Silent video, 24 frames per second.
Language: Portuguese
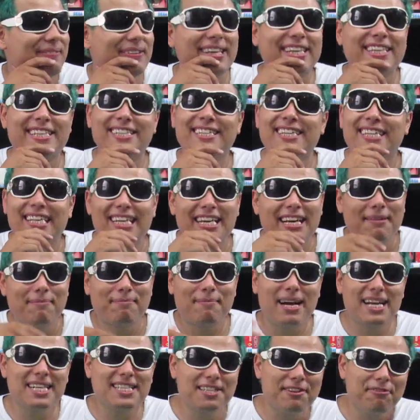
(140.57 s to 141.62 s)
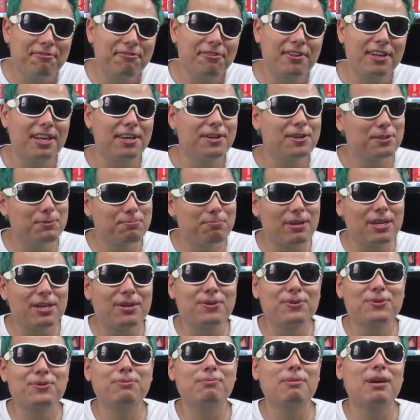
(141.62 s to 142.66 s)
mano. Mas enfim, eu
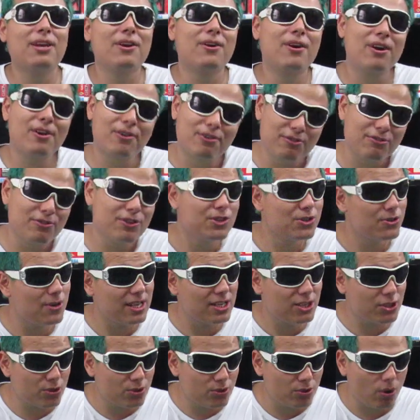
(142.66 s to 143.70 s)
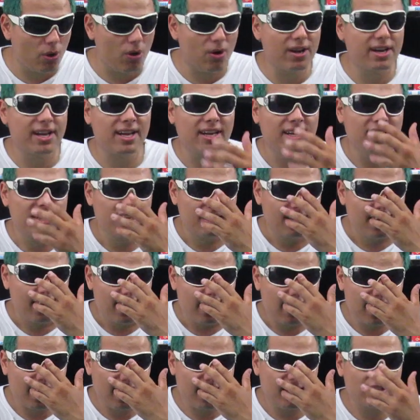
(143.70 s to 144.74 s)
explico isso melhor no vídeo, a história,
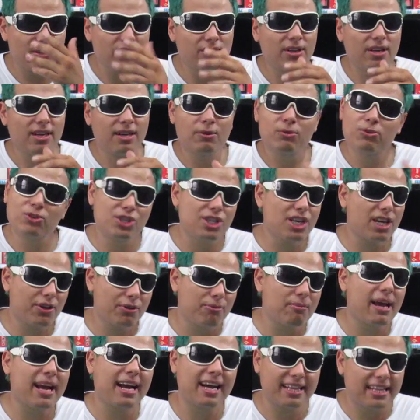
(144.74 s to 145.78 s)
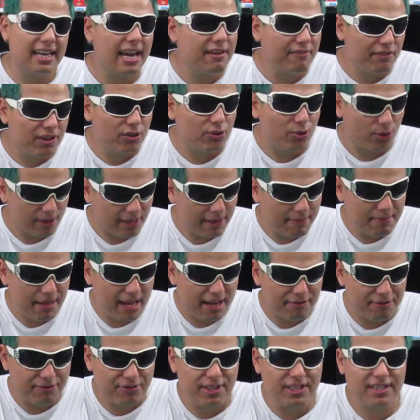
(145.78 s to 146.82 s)
é, é, o dia que o Mega Drive entrou na
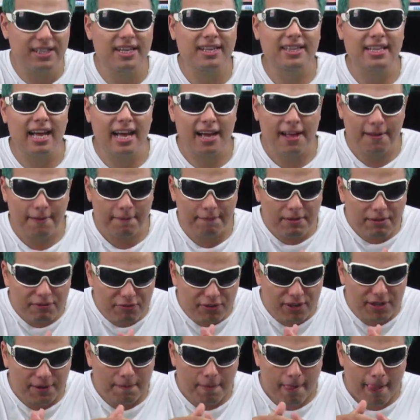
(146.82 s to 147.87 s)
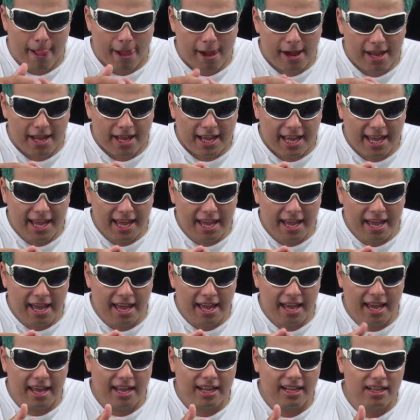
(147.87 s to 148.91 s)
minha vida, tá? Enfim,
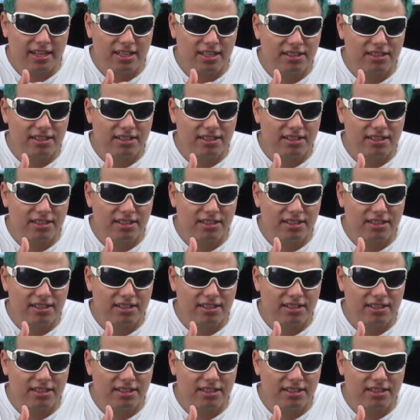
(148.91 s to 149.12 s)
é,